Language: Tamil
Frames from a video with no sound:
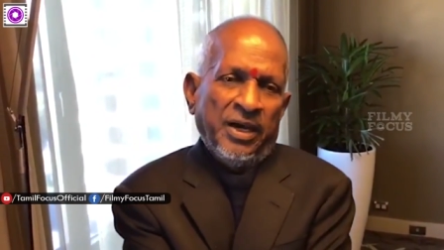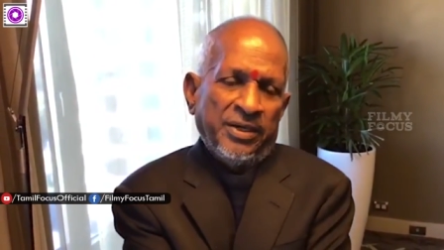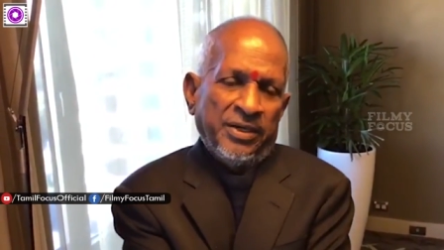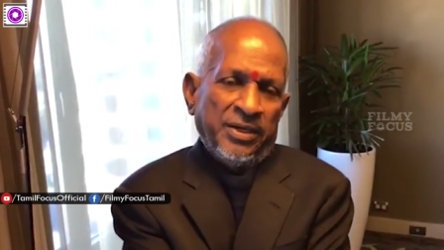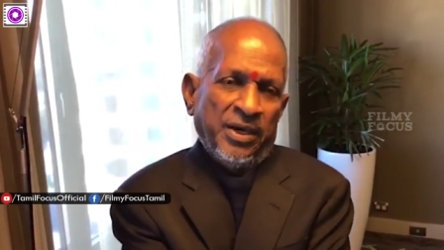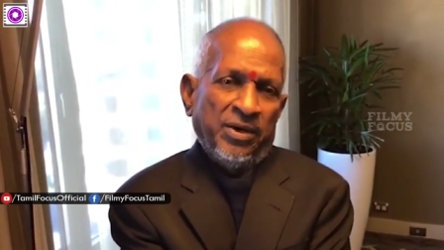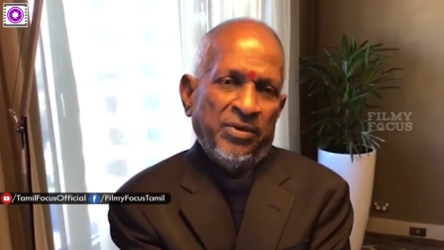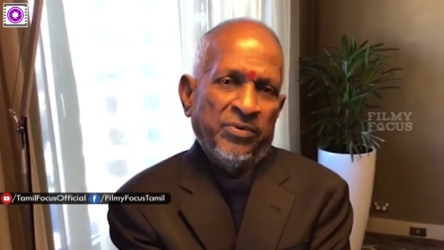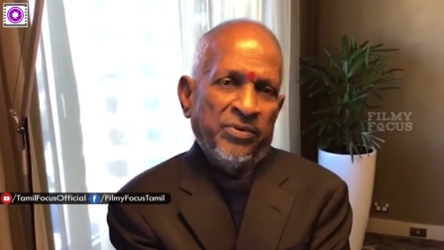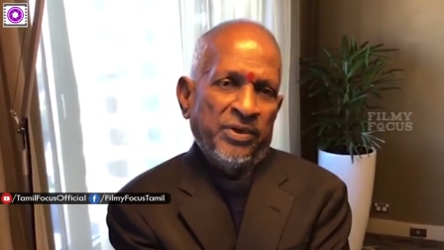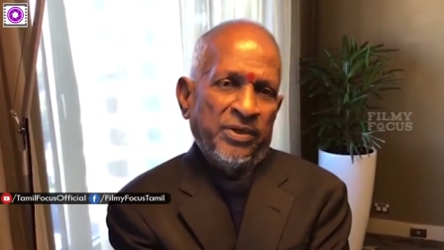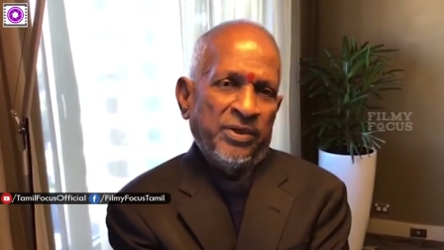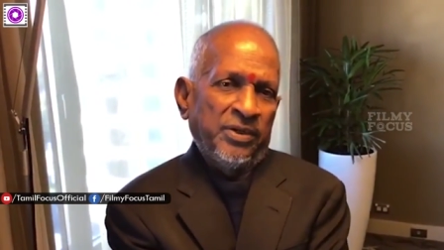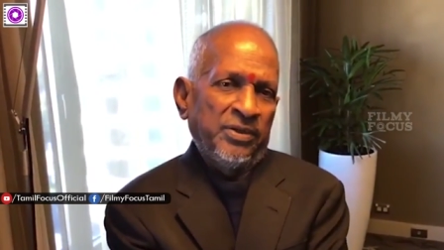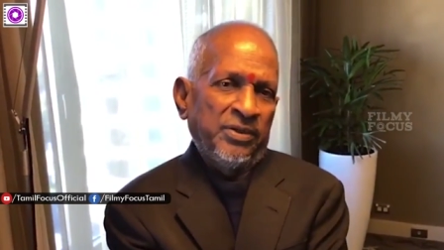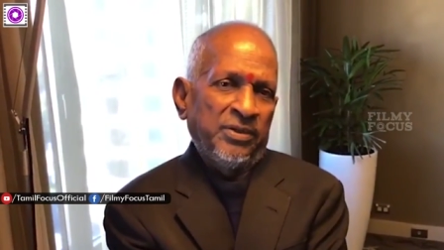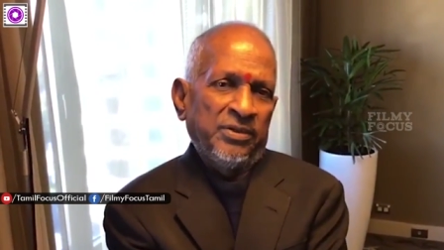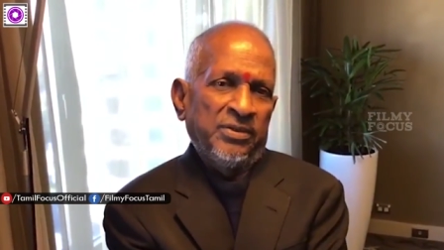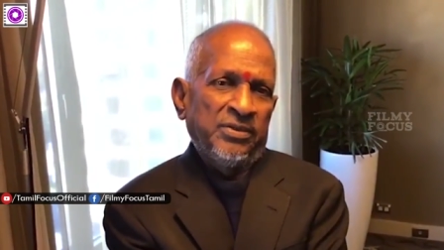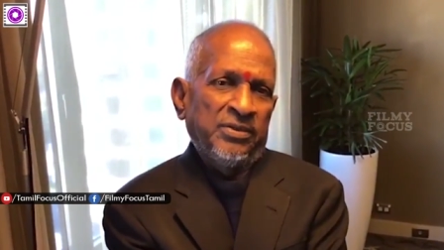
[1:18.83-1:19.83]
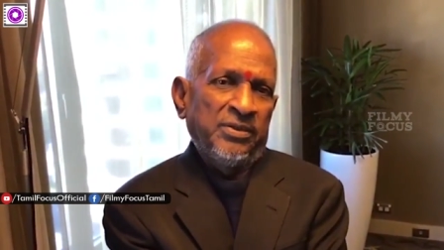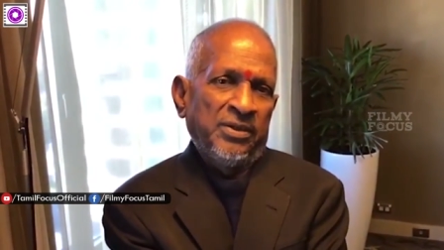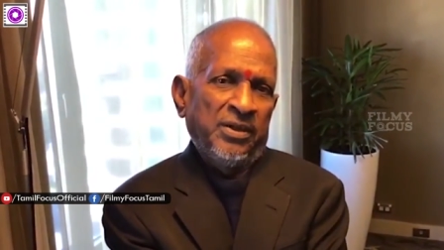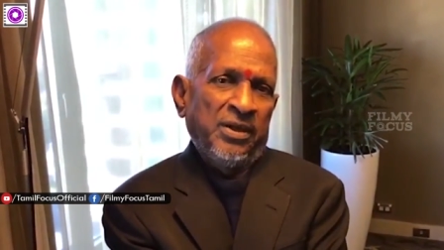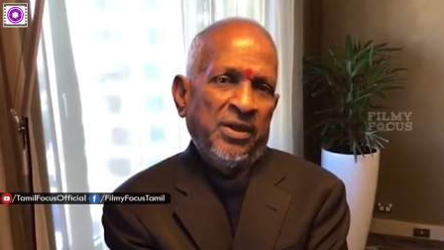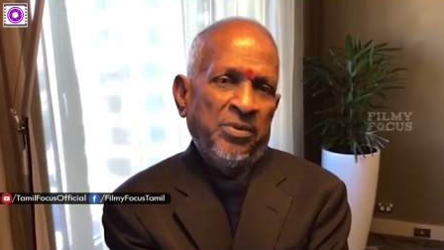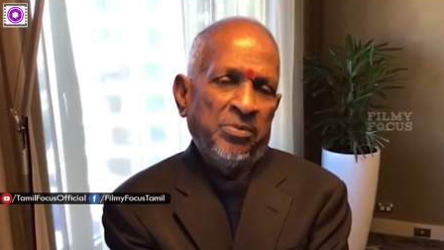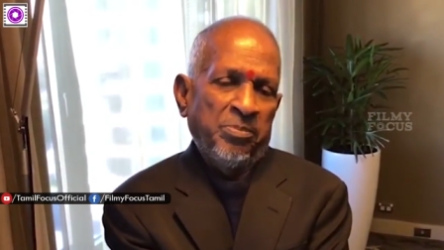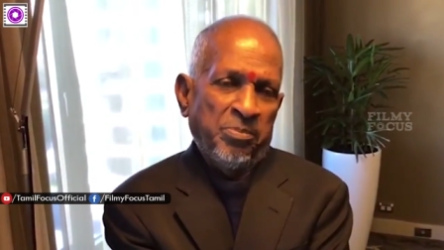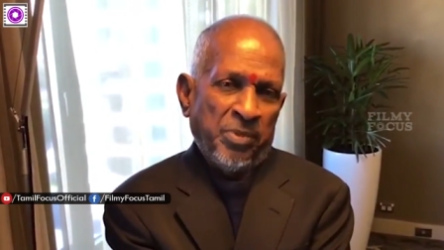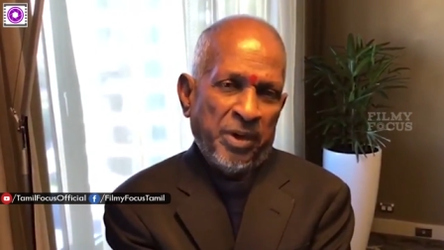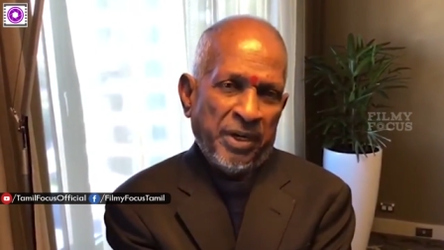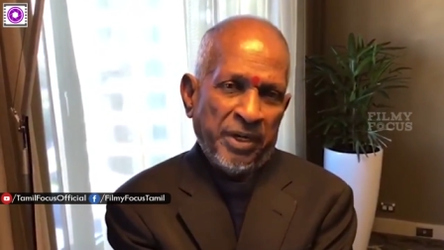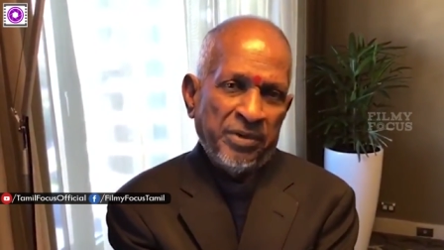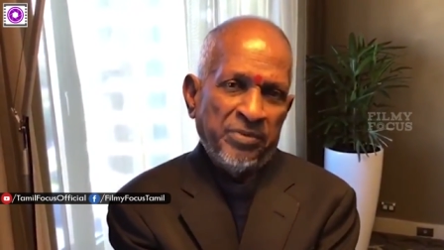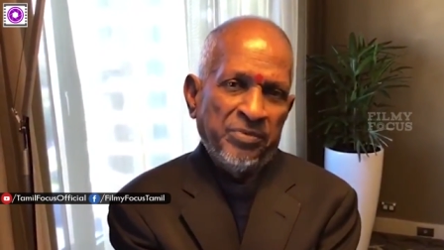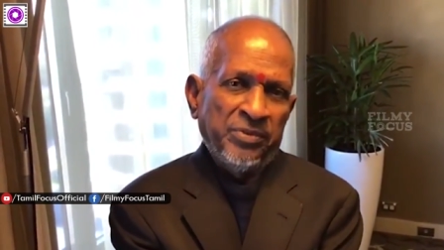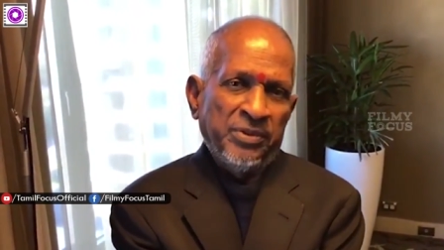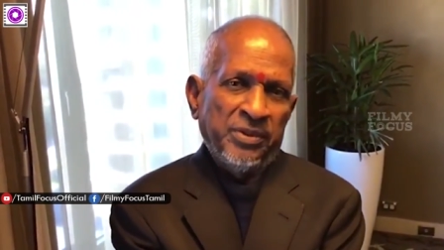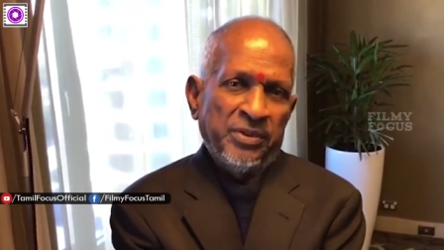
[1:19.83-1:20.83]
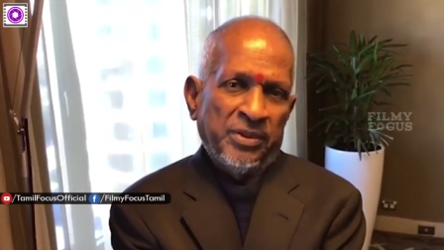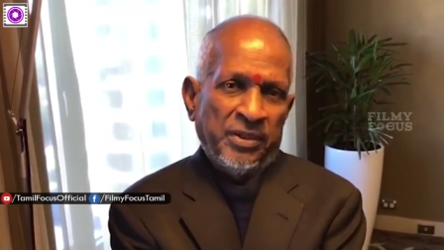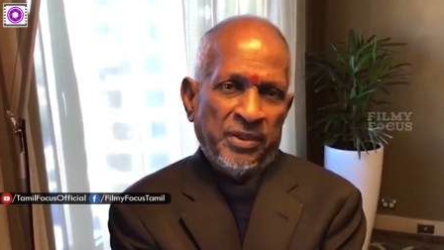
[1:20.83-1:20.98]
ஐயா அவர்கள் மறைவு